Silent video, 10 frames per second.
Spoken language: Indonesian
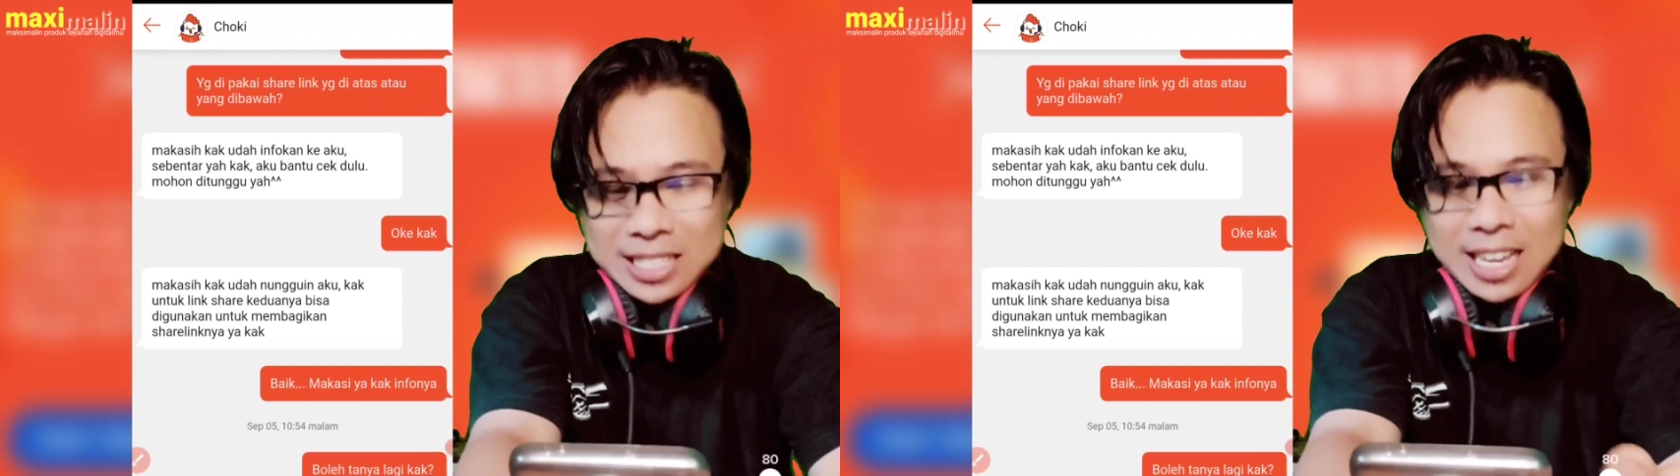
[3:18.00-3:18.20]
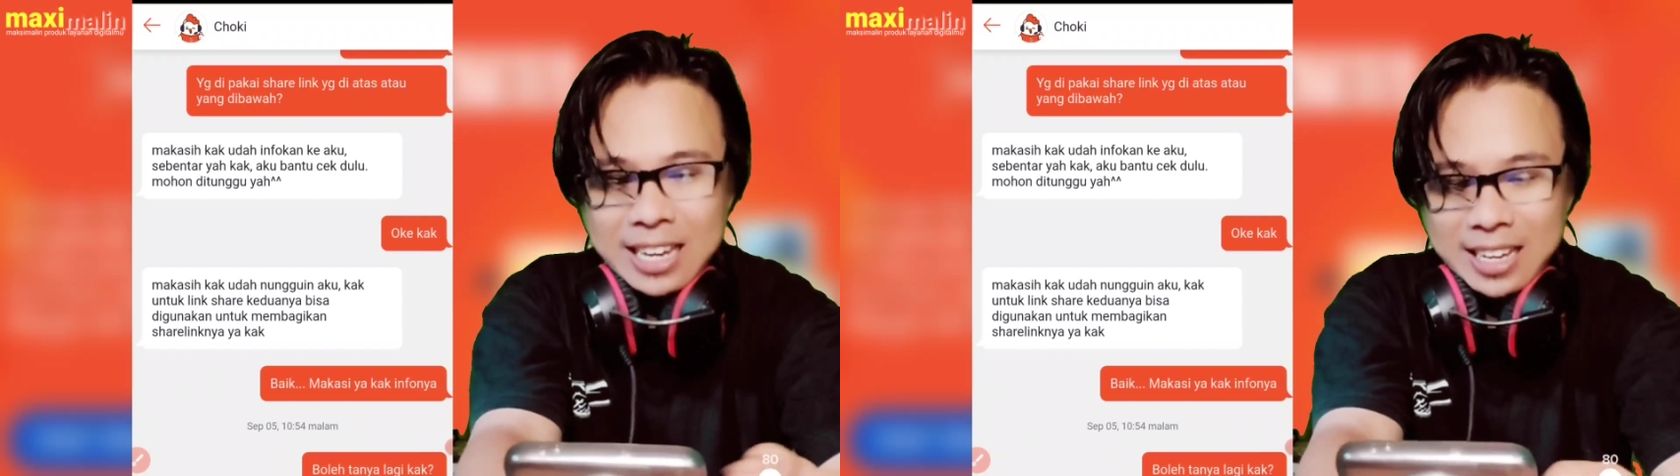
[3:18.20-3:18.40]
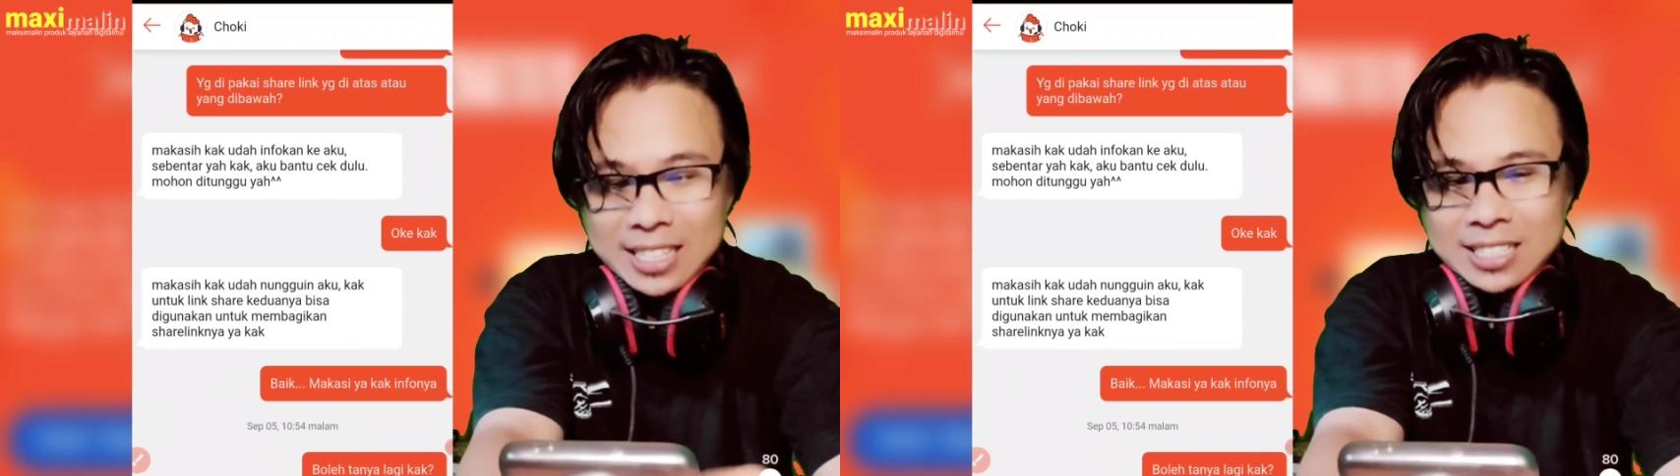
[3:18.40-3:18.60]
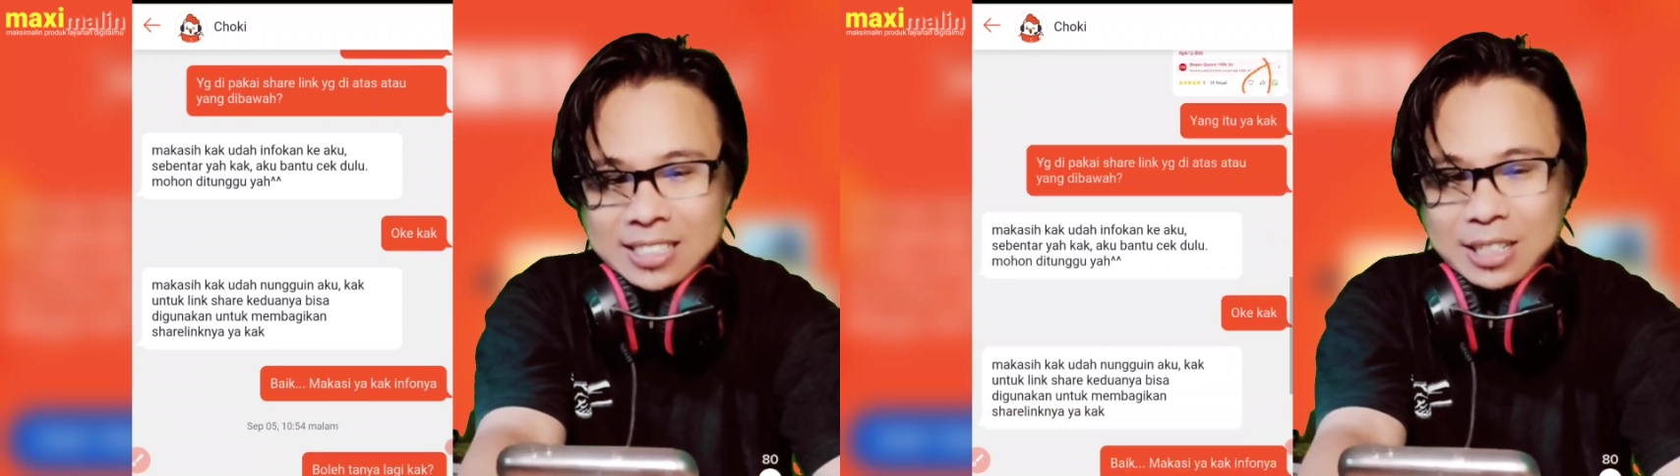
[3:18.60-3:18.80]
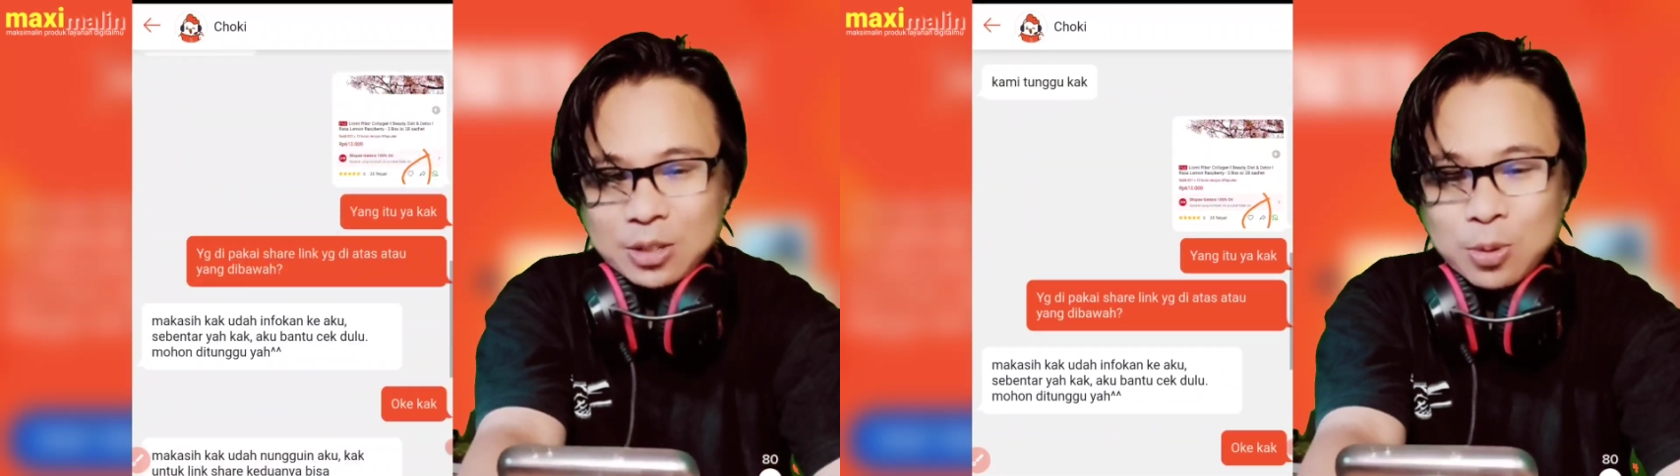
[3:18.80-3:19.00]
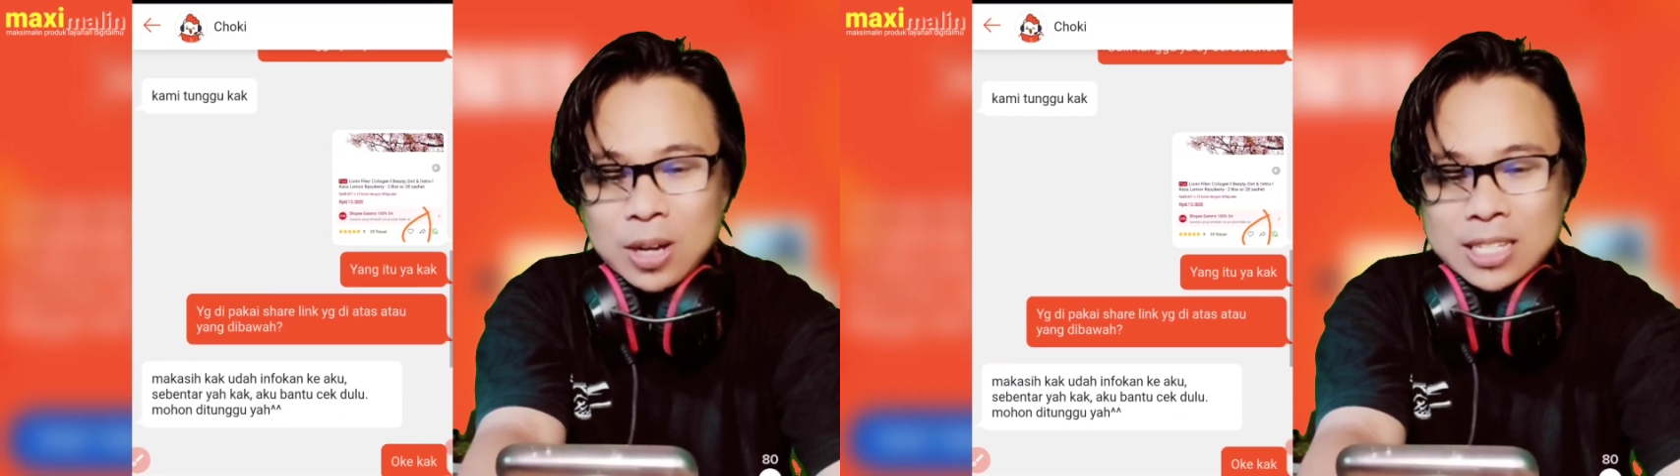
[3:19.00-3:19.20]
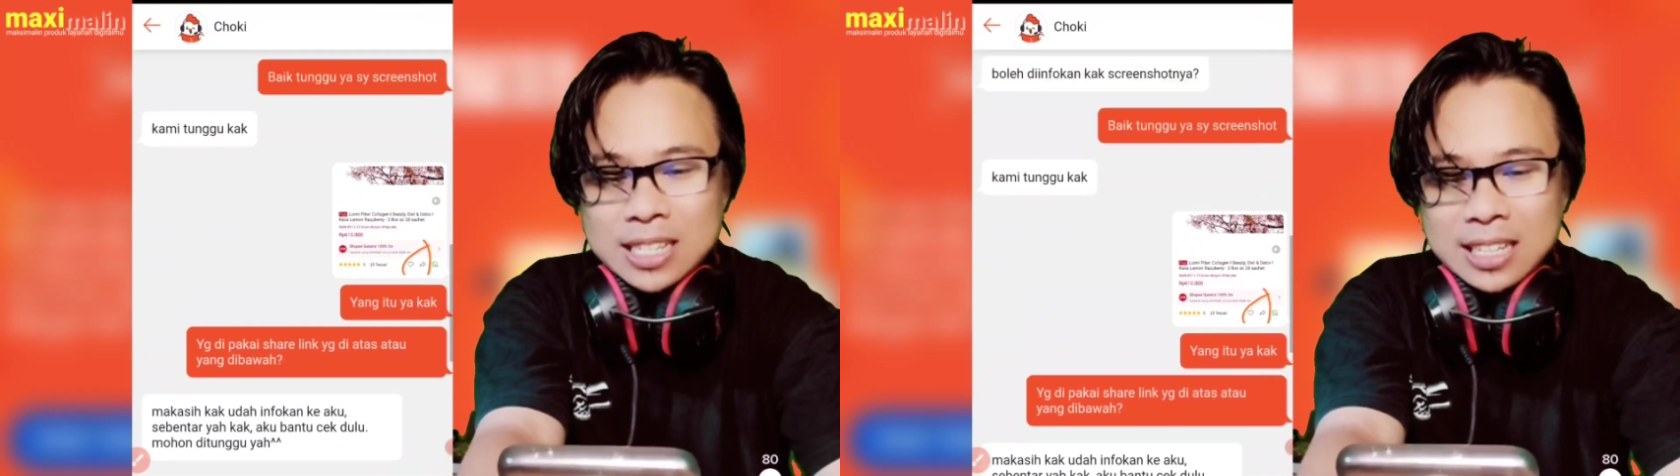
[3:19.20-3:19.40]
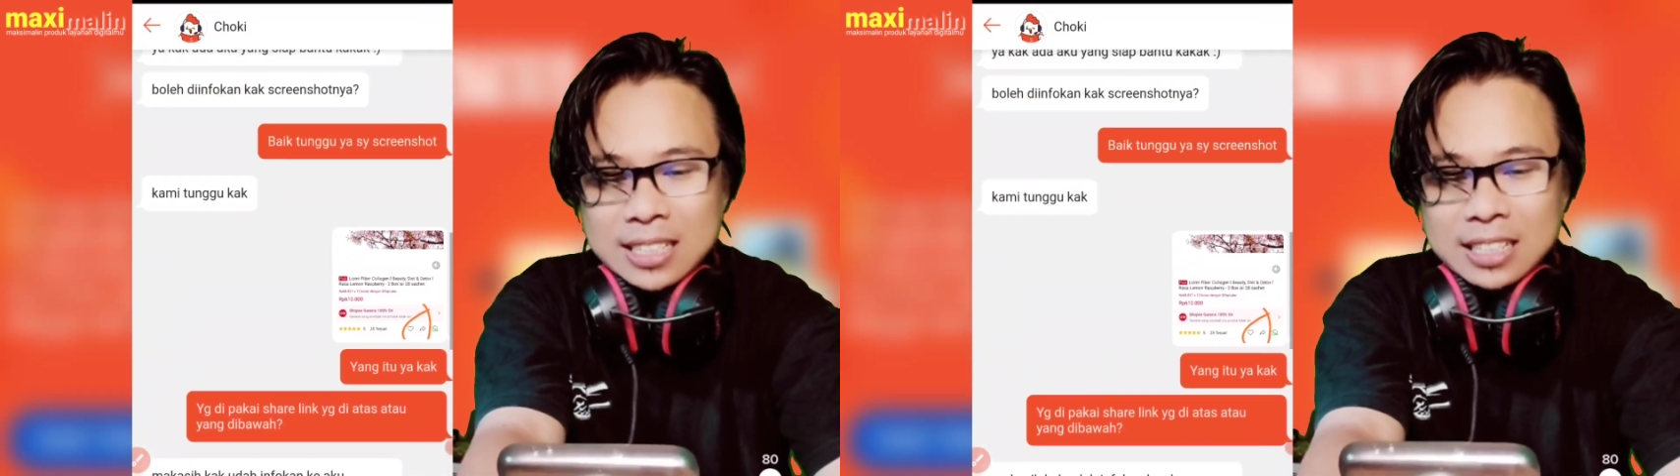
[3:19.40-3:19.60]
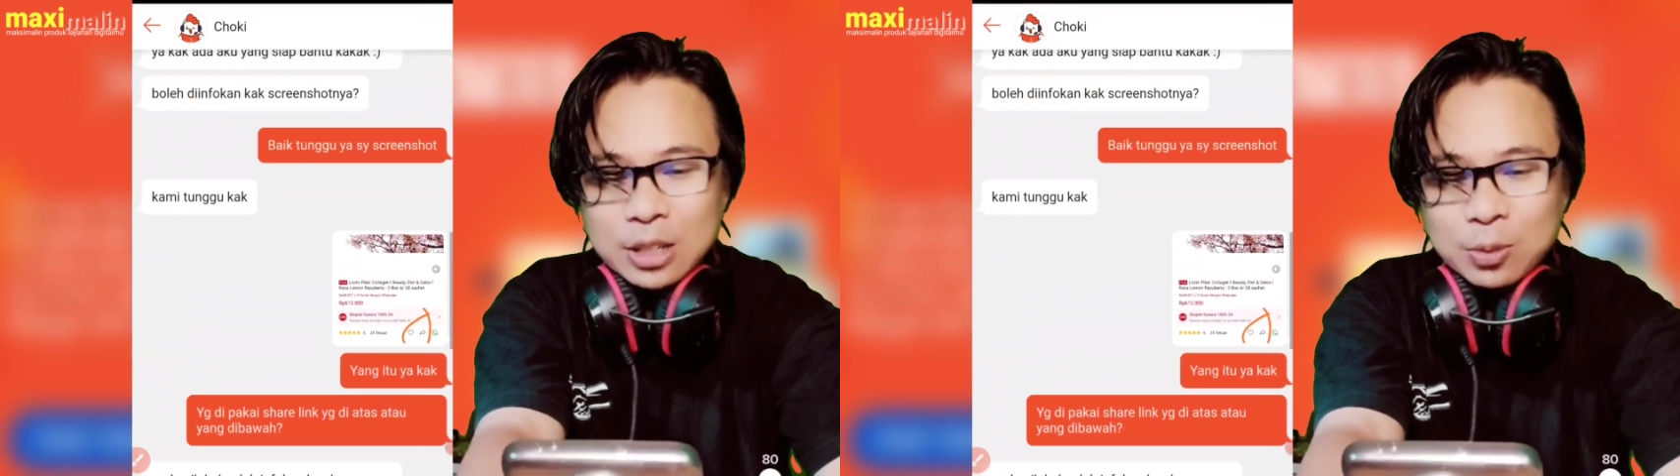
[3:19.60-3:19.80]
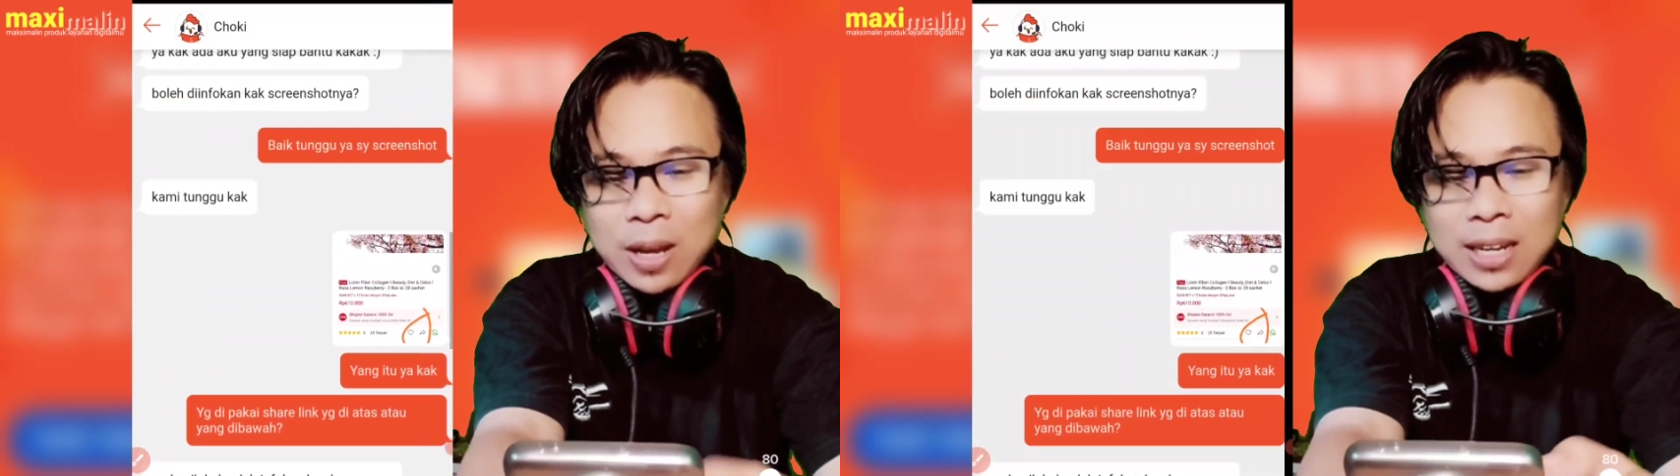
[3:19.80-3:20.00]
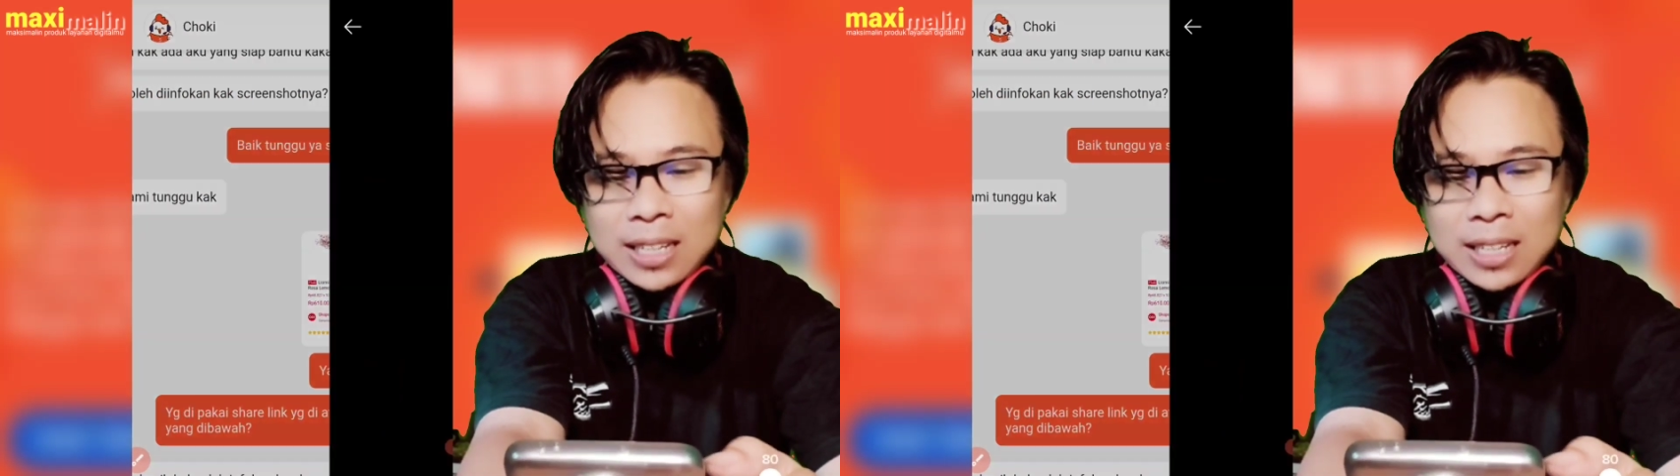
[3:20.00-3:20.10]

bisa ya kedua kedua